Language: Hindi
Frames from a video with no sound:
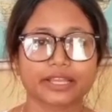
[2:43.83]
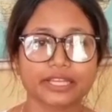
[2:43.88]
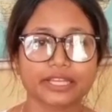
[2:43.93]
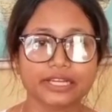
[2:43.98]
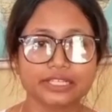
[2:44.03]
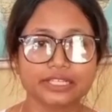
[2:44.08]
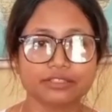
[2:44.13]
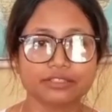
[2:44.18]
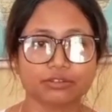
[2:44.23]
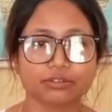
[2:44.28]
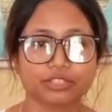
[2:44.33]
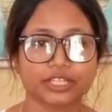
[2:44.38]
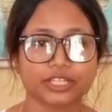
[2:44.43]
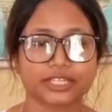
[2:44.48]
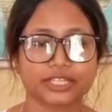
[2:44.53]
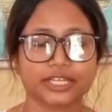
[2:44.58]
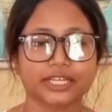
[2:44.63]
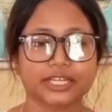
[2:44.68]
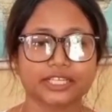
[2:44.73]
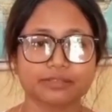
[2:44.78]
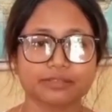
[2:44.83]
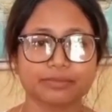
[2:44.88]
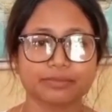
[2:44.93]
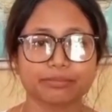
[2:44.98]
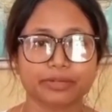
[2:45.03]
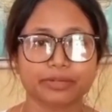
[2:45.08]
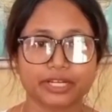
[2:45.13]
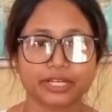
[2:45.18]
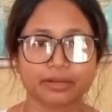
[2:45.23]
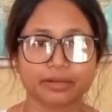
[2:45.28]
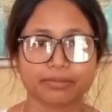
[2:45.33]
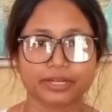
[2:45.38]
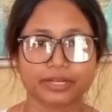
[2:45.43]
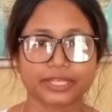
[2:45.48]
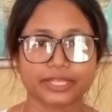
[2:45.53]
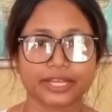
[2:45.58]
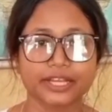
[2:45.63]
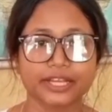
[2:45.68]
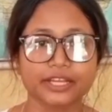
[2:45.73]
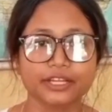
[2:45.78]
इंग्लिश हो जाता है इंग्लिश में पढ़ना
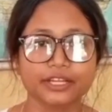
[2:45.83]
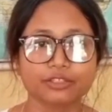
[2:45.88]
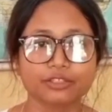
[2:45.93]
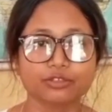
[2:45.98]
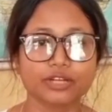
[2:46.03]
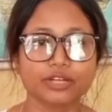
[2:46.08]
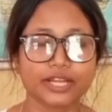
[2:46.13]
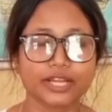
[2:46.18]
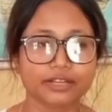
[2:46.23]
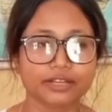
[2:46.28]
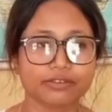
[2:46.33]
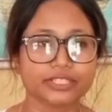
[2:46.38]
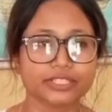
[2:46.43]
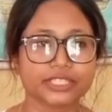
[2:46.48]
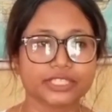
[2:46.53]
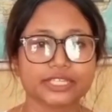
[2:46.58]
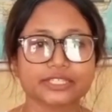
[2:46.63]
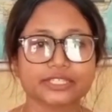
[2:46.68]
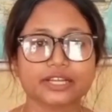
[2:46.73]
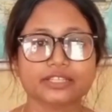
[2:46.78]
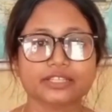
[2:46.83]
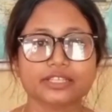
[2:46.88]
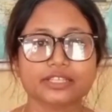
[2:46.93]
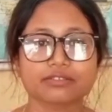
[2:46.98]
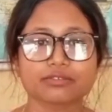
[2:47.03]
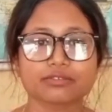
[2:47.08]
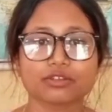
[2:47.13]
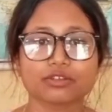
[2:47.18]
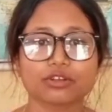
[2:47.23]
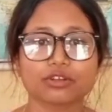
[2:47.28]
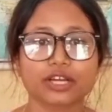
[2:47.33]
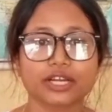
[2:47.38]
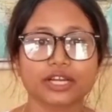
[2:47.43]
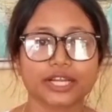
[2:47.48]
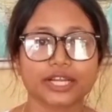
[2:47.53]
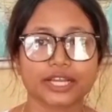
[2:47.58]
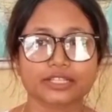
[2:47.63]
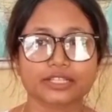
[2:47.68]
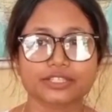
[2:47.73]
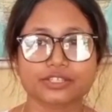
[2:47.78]
पड़ता है तो लैंग्वेज के साथ साथ उन लोग का
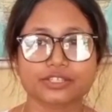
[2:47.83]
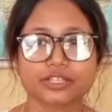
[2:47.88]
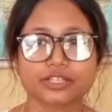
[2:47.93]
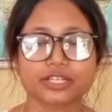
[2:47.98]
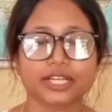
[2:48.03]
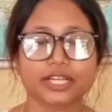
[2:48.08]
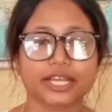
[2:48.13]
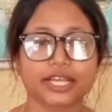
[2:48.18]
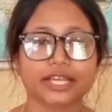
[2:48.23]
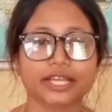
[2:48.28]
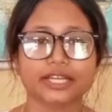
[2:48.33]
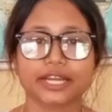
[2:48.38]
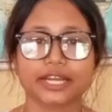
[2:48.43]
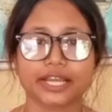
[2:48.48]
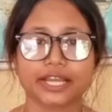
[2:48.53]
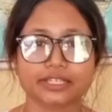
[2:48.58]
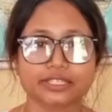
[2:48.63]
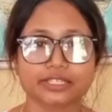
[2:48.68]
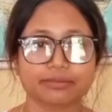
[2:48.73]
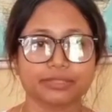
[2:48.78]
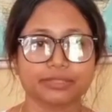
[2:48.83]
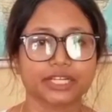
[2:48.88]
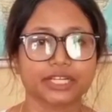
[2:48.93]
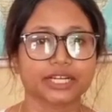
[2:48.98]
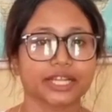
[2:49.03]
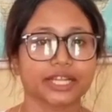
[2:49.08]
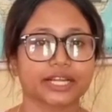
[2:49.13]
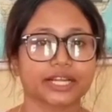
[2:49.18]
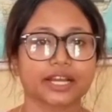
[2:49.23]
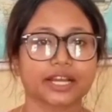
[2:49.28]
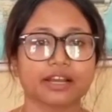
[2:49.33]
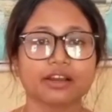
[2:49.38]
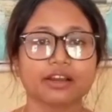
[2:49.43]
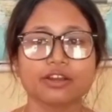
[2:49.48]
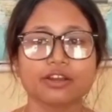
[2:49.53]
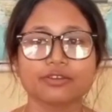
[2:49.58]
नया स्ट्रगल है एक नया सब्जेक्ट लेना